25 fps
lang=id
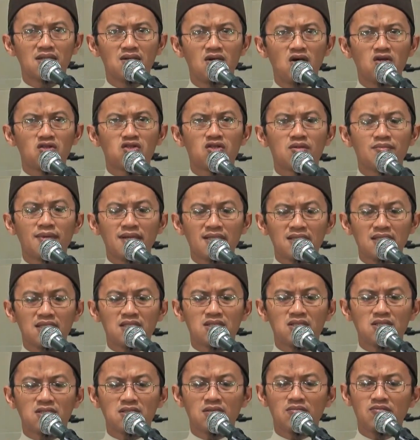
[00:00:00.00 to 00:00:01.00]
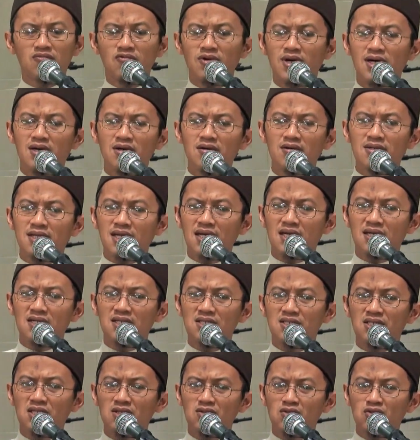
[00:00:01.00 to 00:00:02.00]
otomatis semua orang
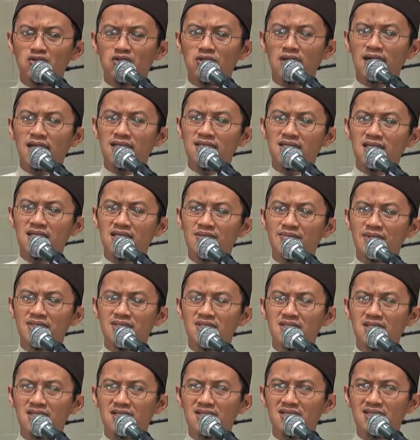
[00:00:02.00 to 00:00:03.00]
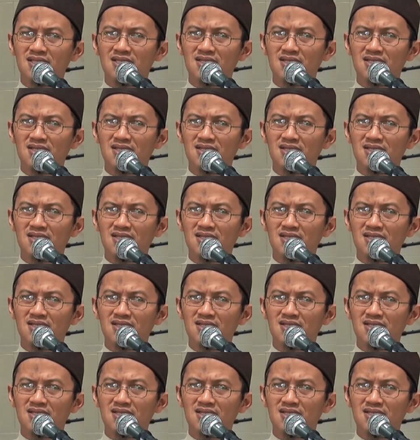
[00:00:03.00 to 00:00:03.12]
di situ sholatnya di masjid